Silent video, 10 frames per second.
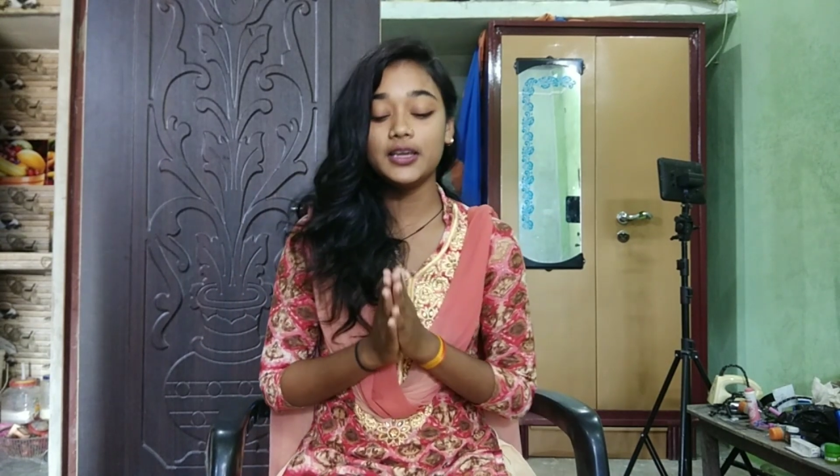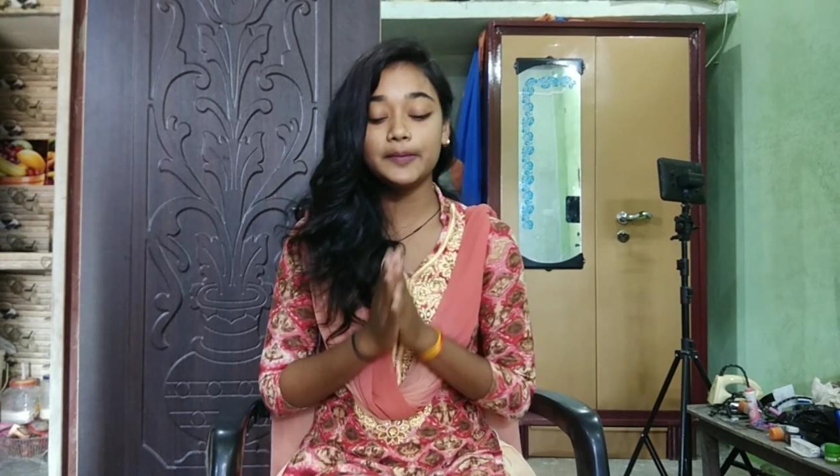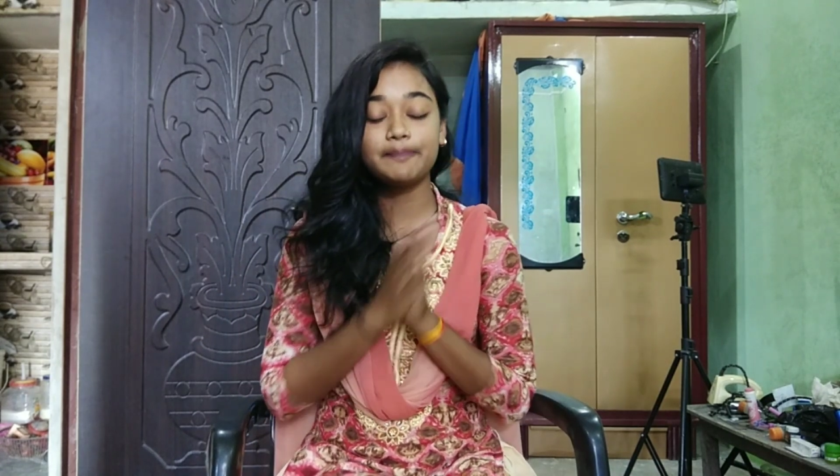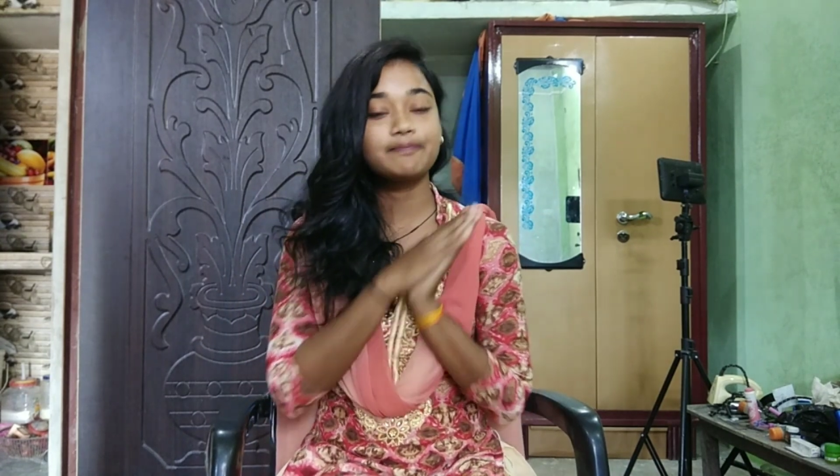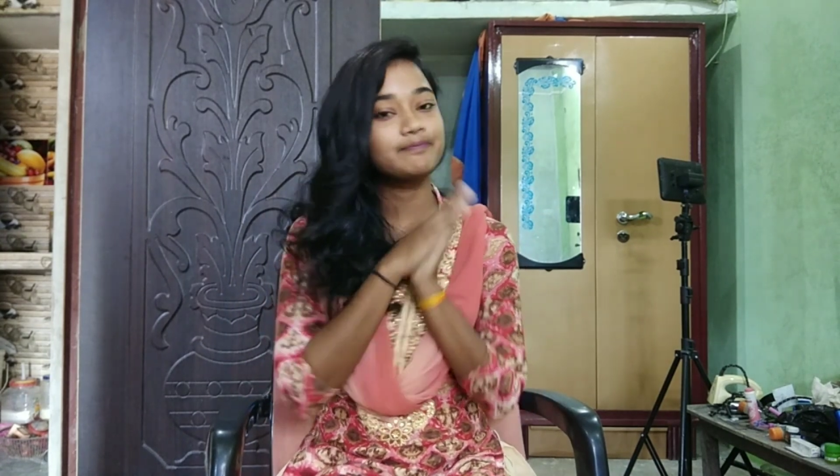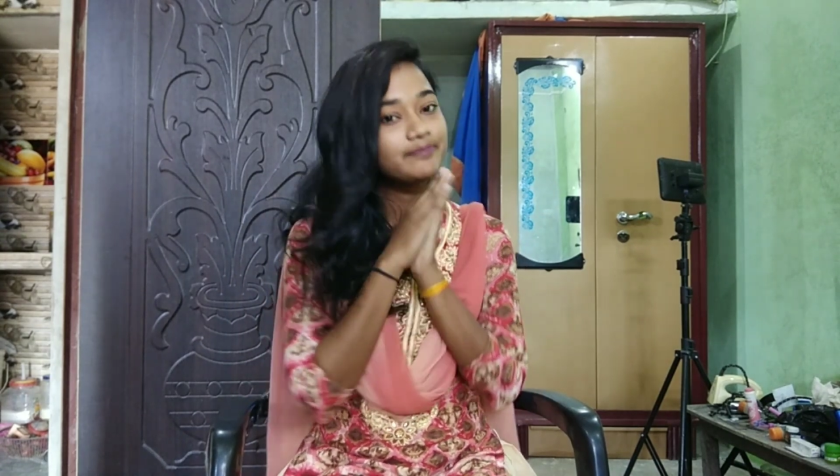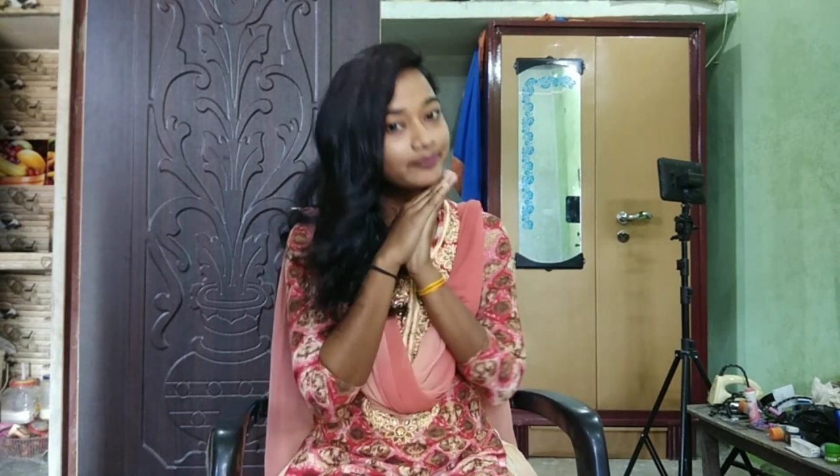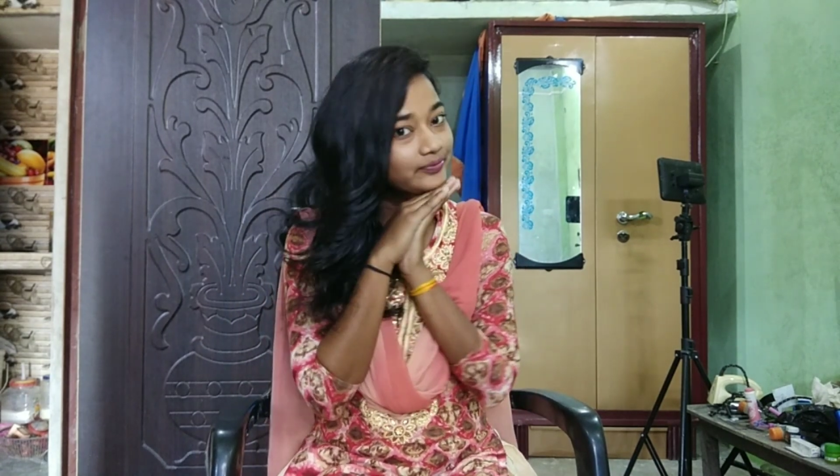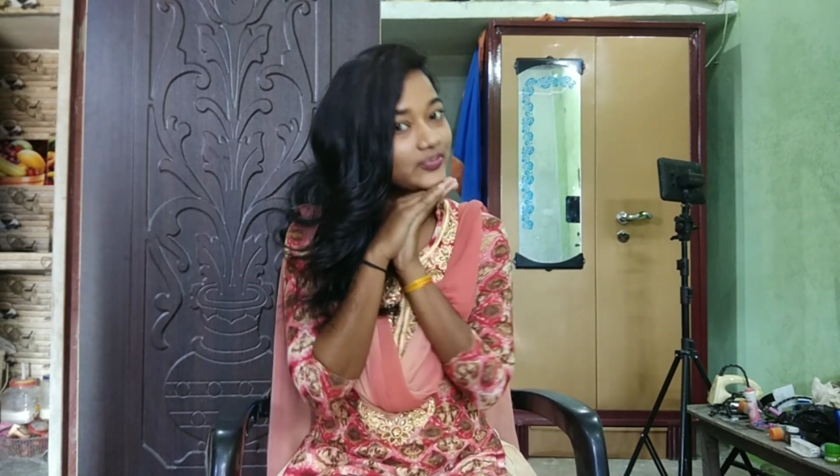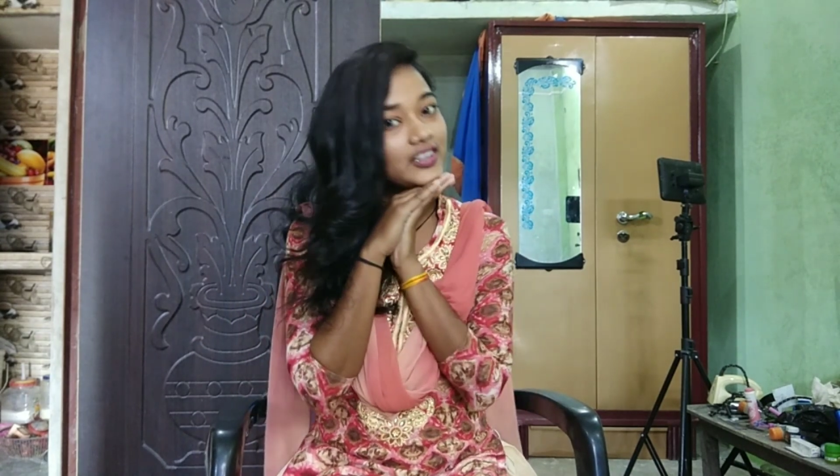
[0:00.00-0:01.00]
कि
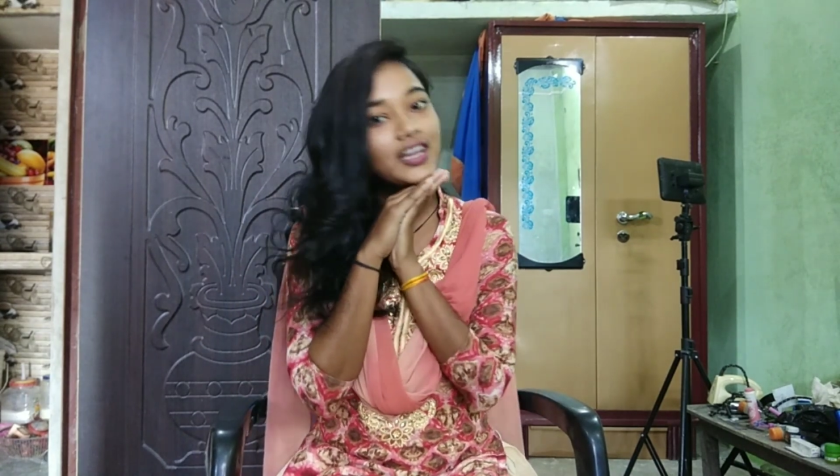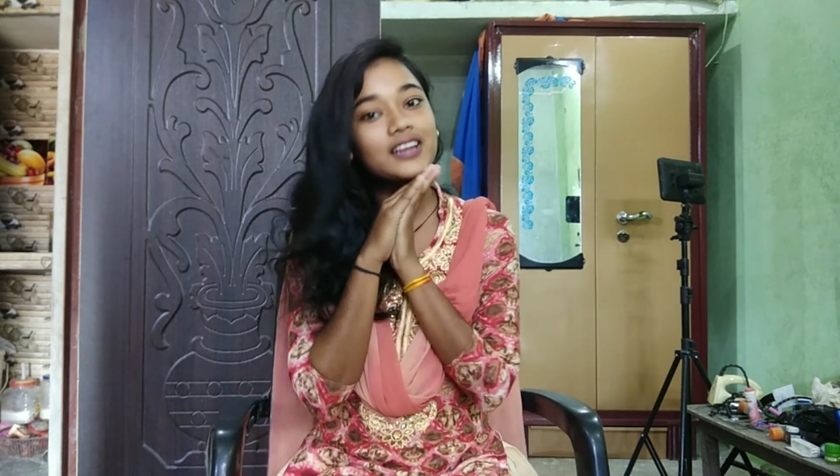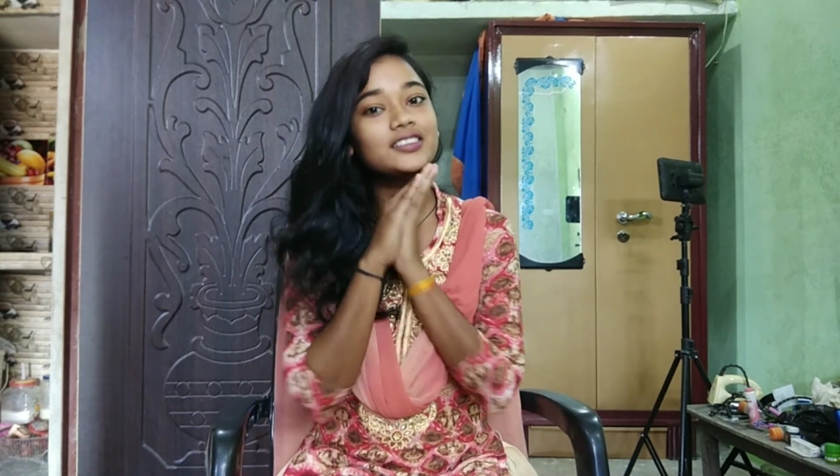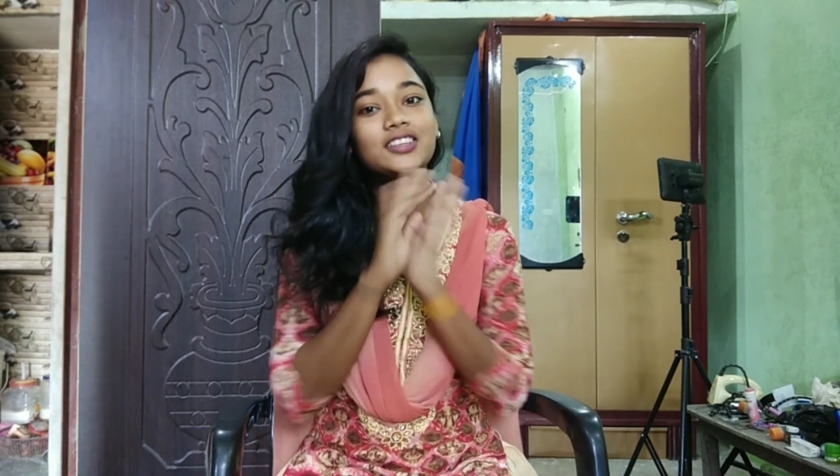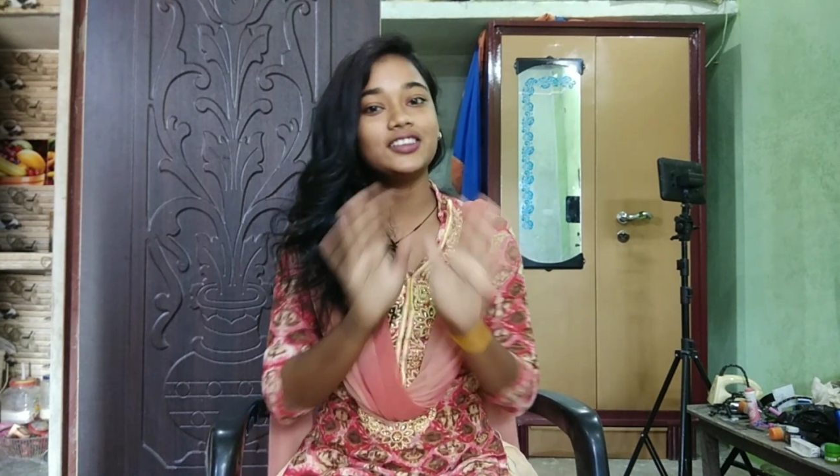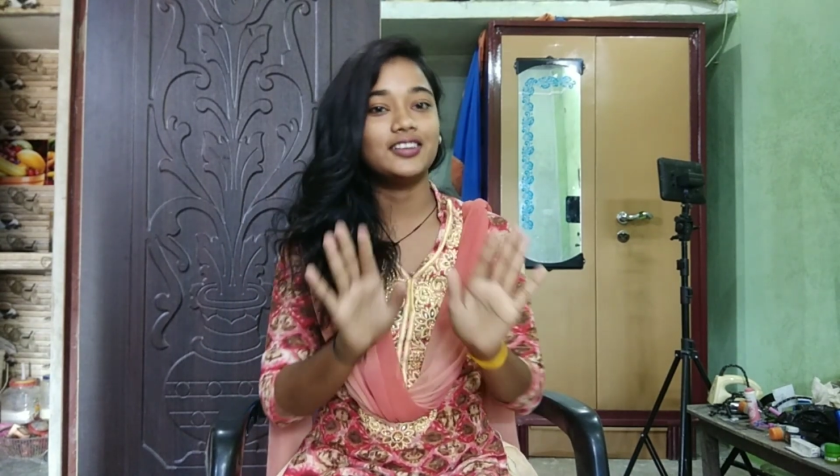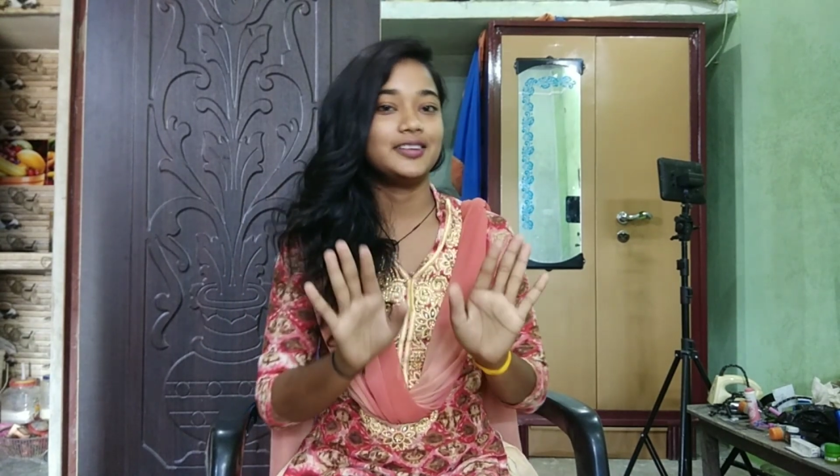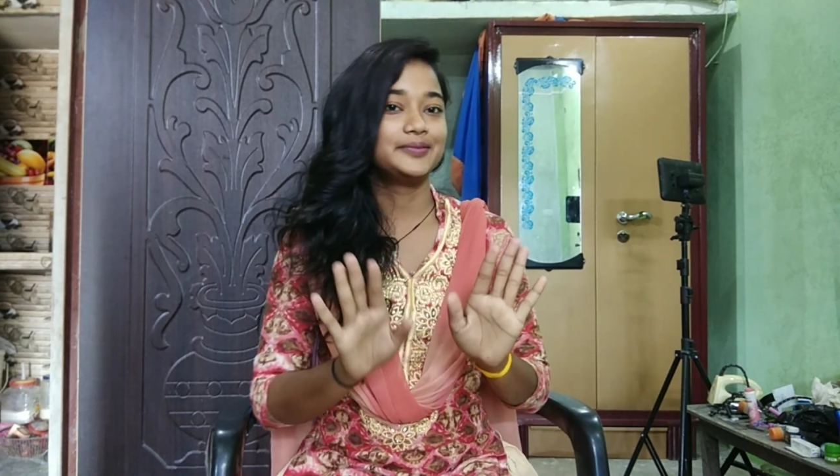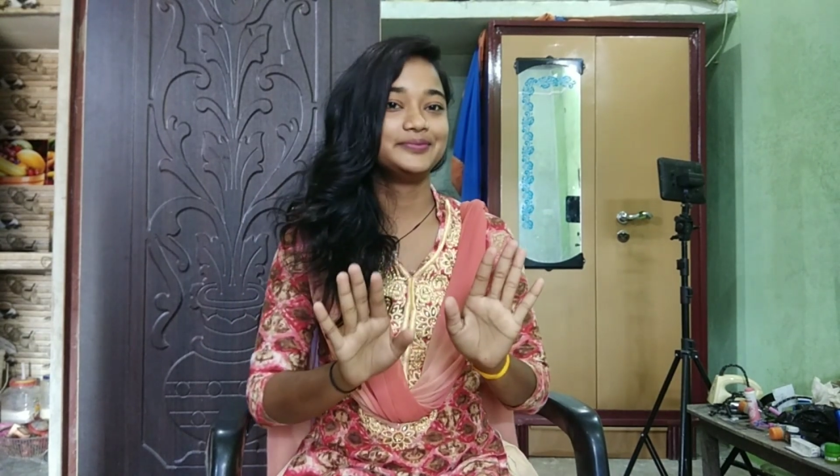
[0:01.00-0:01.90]
याद नहीं रहे